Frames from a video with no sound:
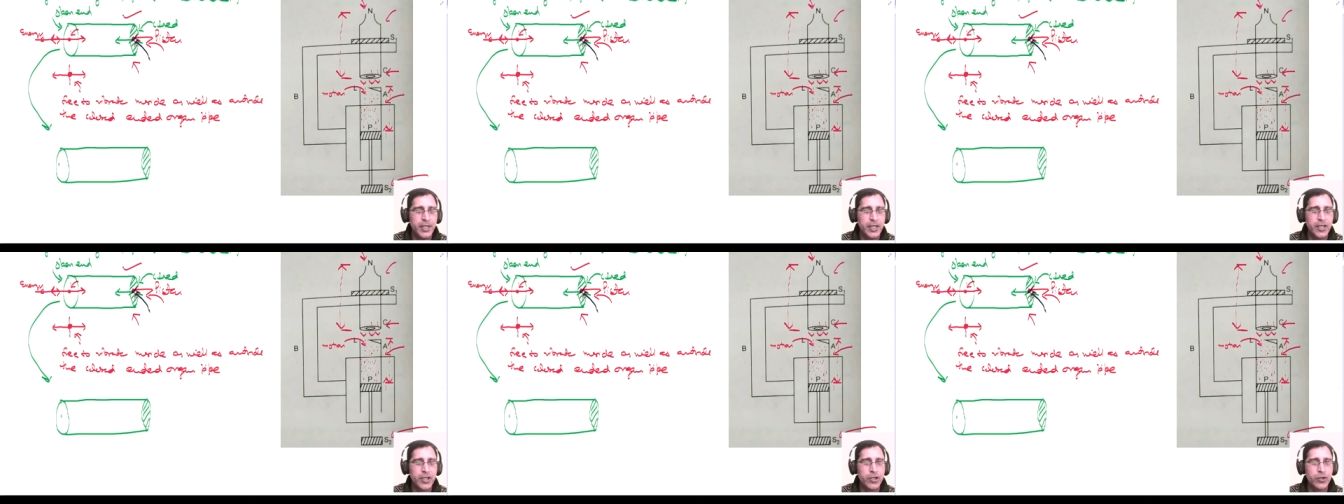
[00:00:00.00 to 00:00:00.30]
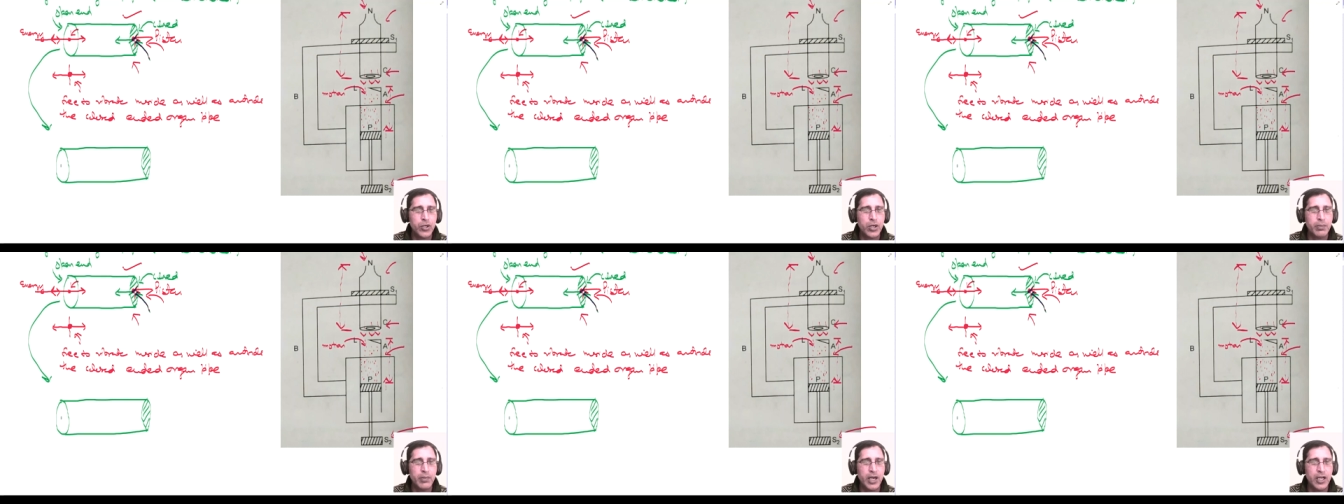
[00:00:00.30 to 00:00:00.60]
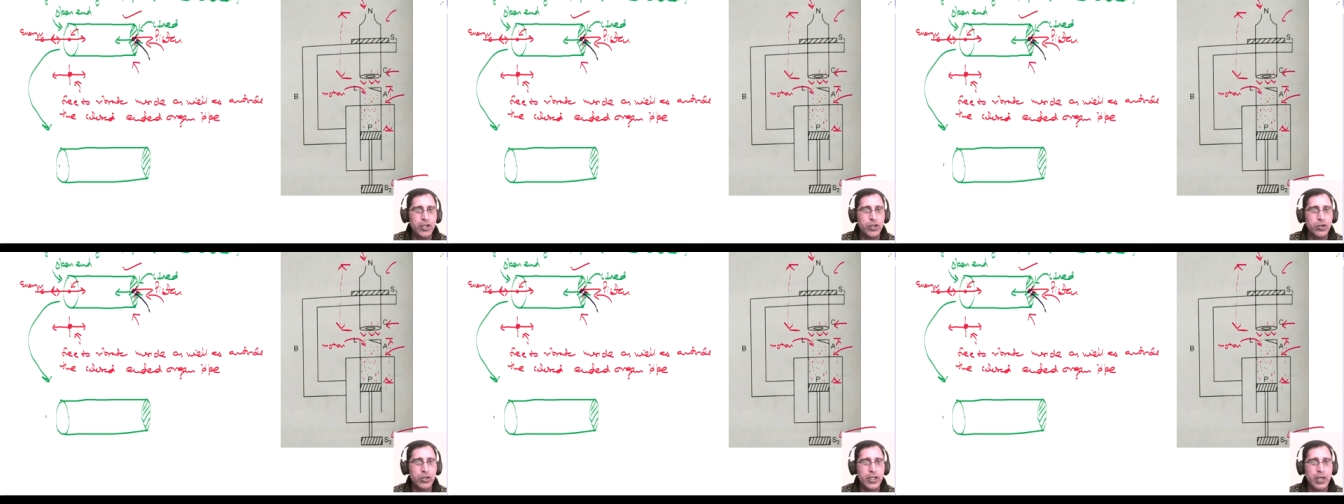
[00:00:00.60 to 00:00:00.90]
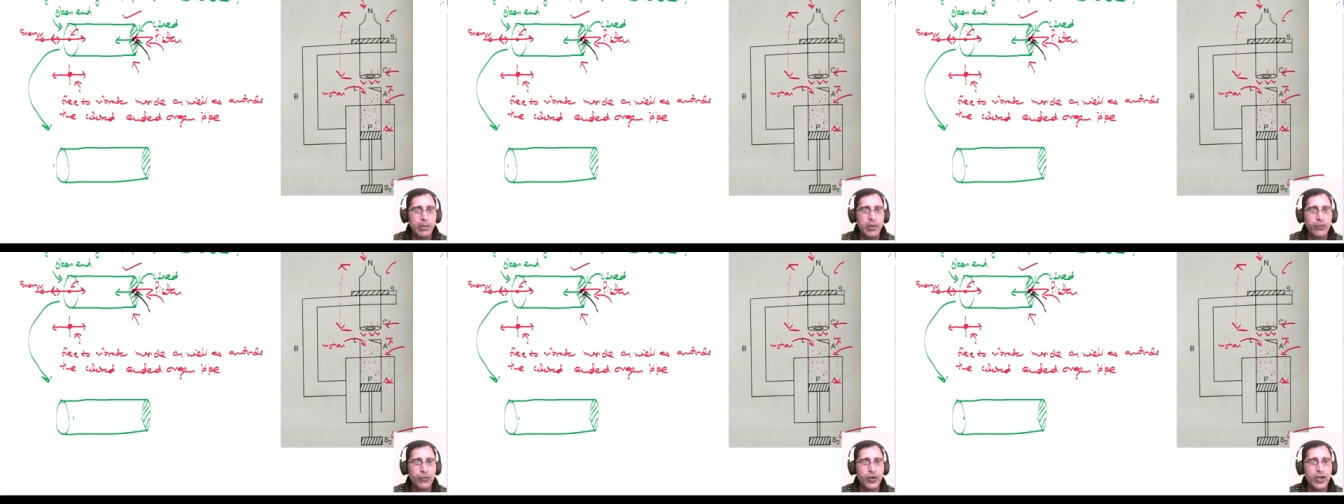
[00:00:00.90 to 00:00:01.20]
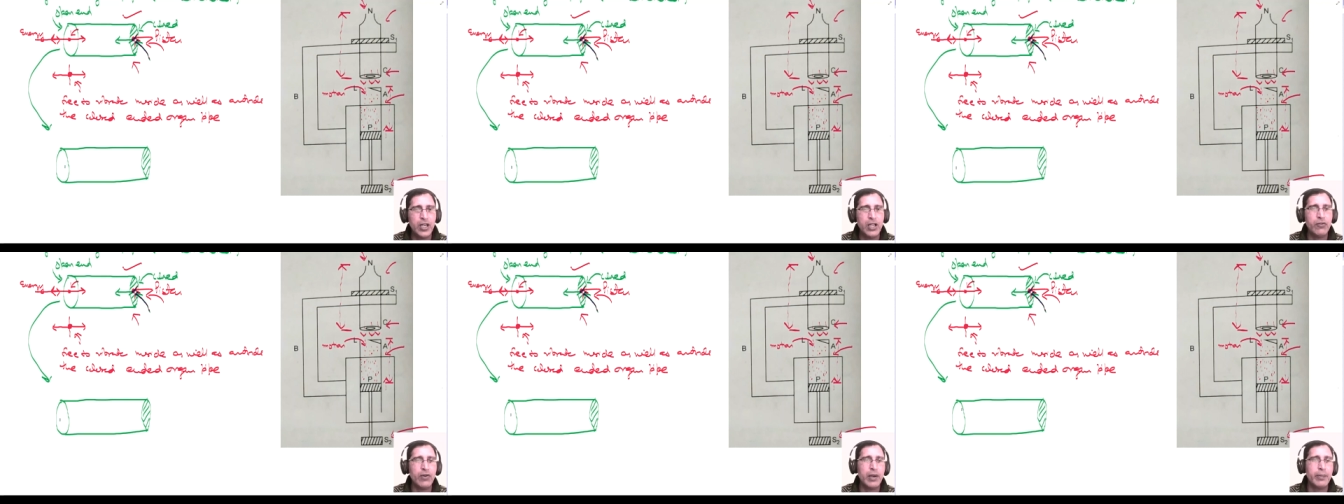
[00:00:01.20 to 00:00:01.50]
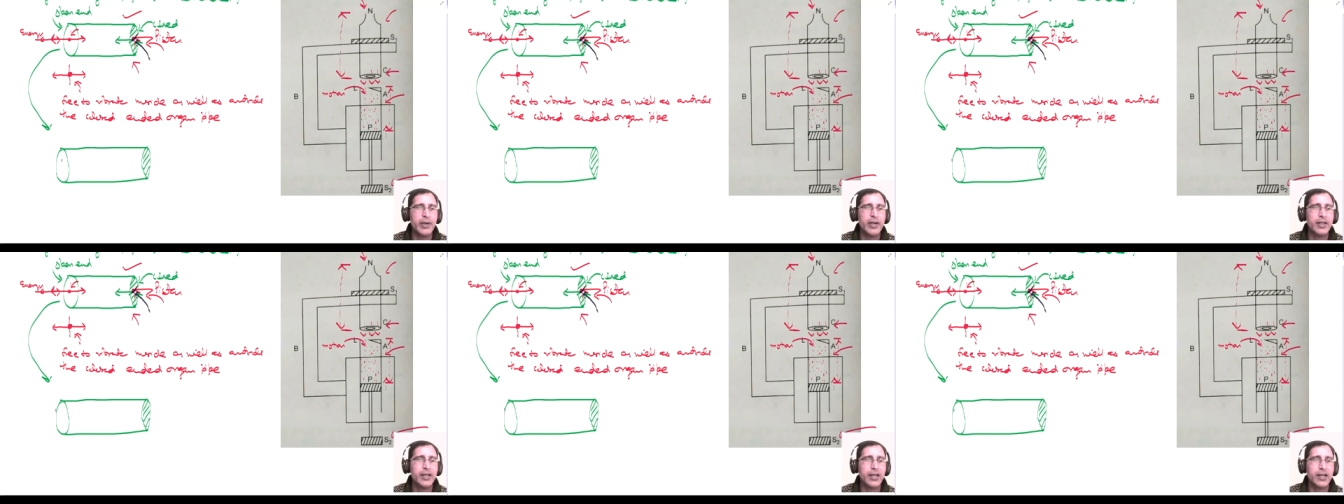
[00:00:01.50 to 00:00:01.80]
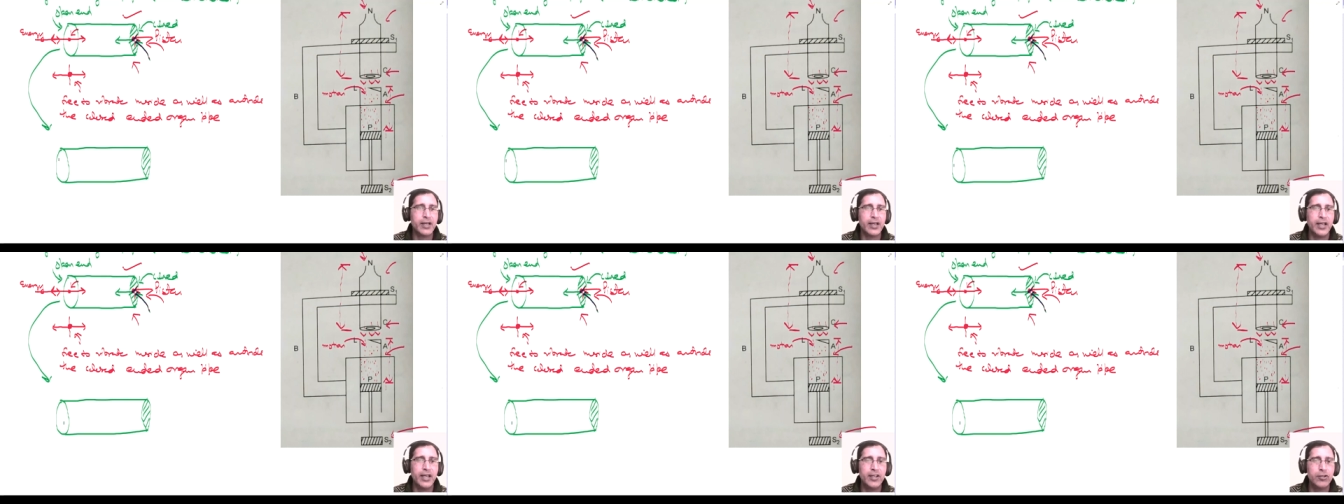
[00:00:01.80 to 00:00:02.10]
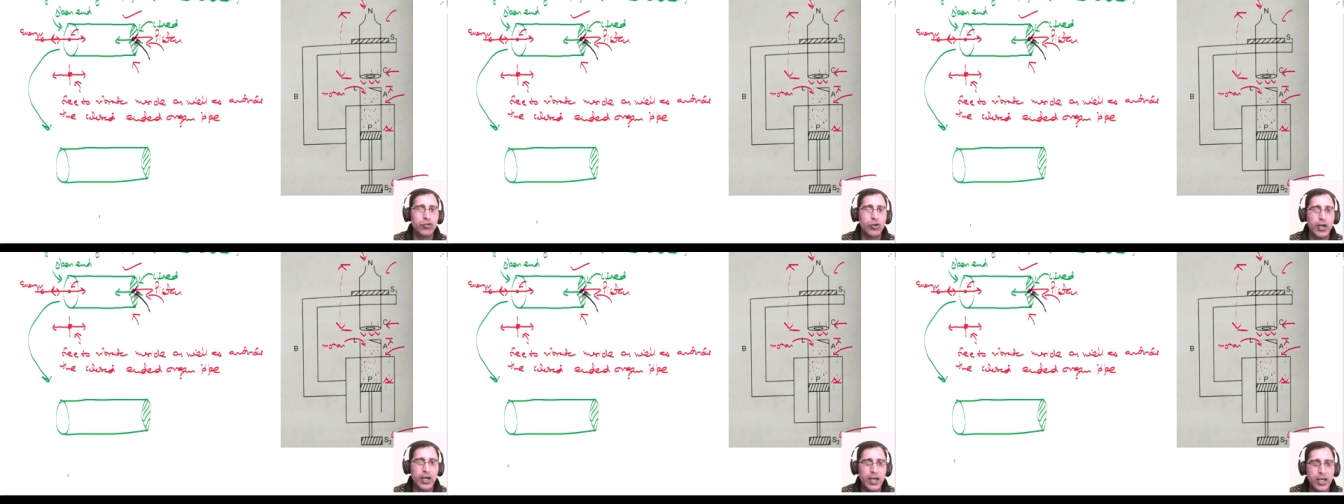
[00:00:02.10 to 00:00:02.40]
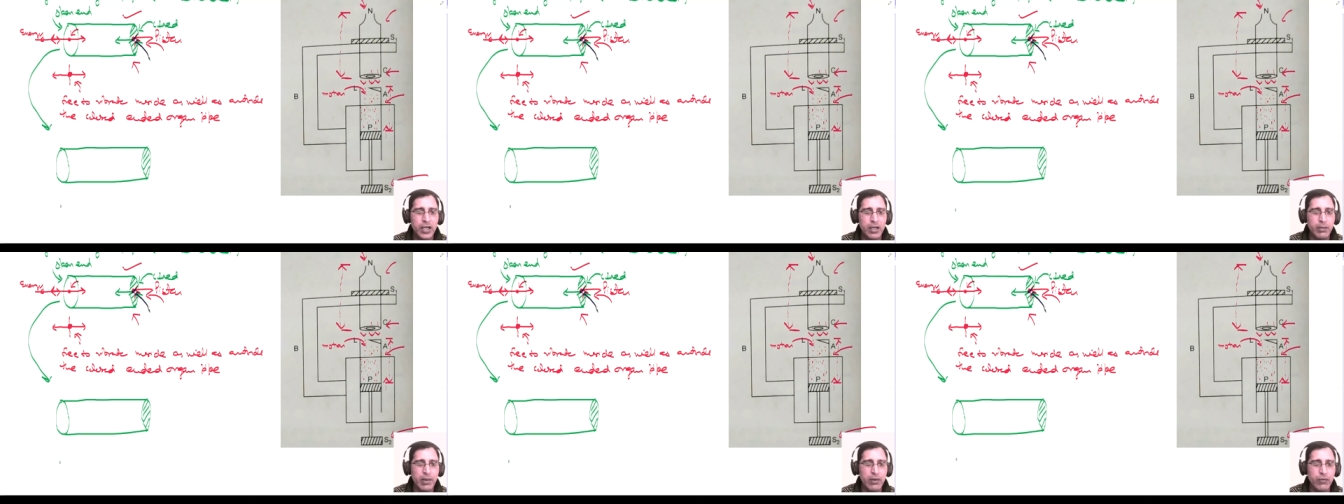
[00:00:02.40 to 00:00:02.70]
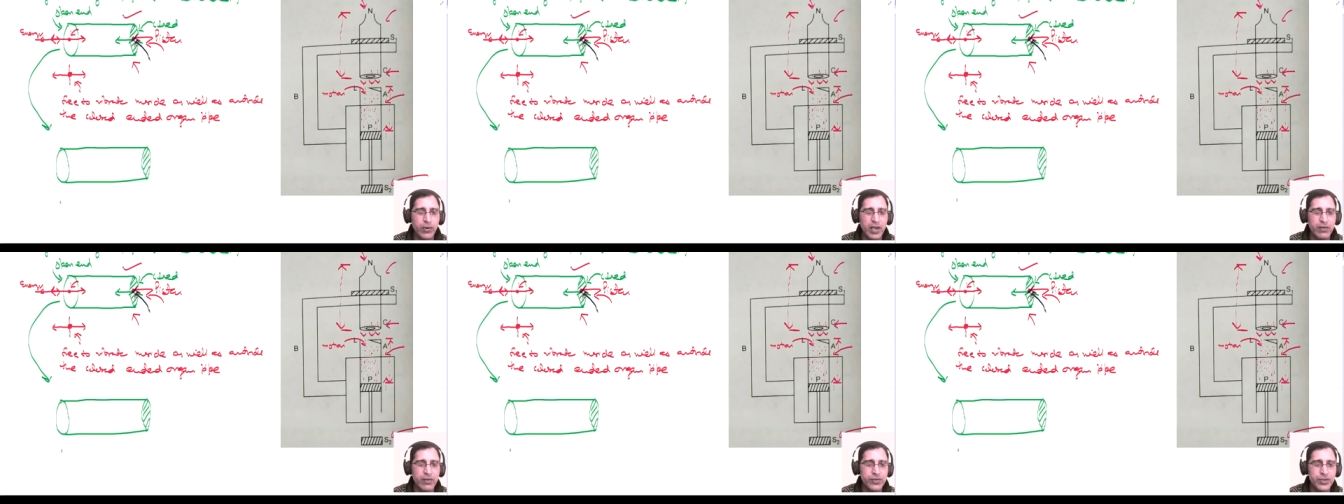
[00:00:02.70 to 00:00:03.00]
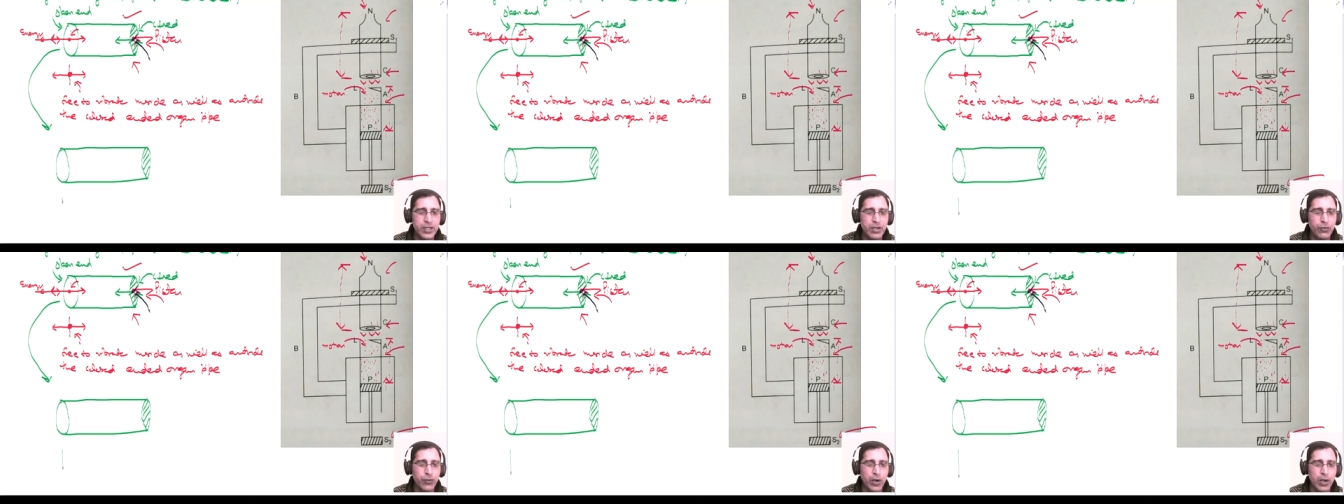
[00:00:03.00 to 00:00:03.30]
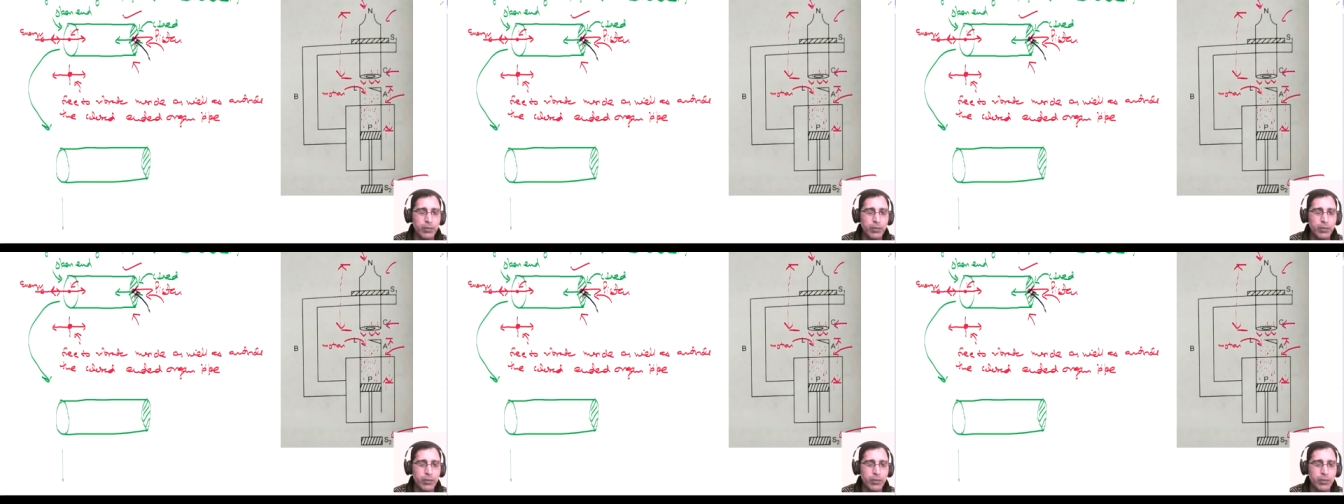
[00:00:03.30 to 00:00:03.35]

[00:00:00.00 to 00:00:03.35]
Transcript: अब देखिए क्योंकि मालिक्यूल यहां पर फ्रीली वाइब्रेट कर रहा है तो अगर मैं वेव्स